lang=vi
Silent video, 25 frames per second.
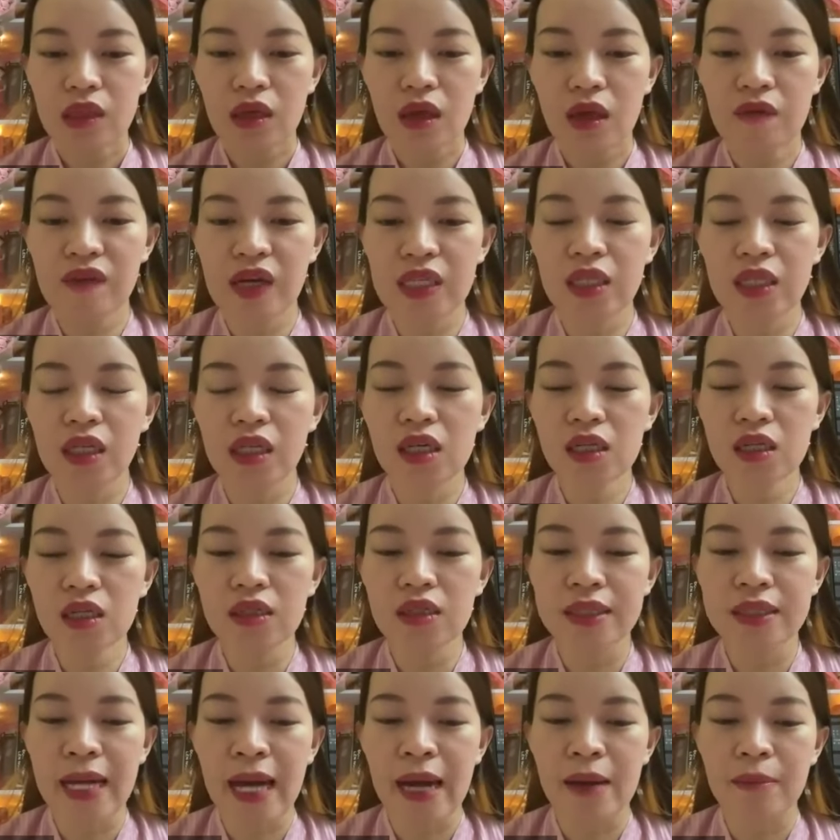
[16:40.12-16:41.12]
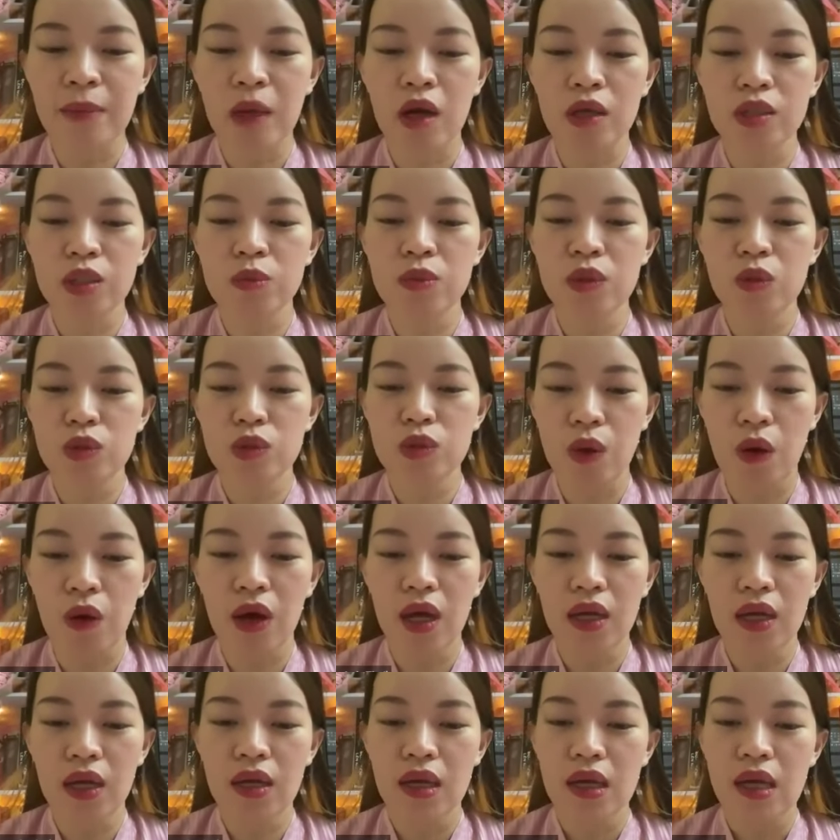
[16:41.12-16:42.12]
và những cái người nào mà họ trúng hiệu số
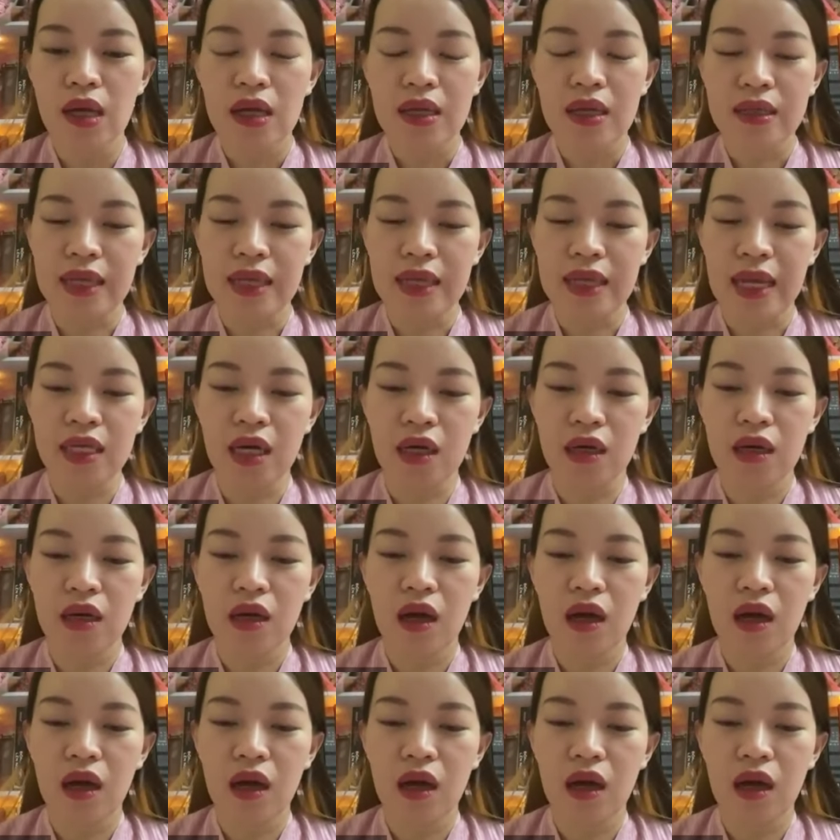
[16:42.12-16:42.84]
là dạ,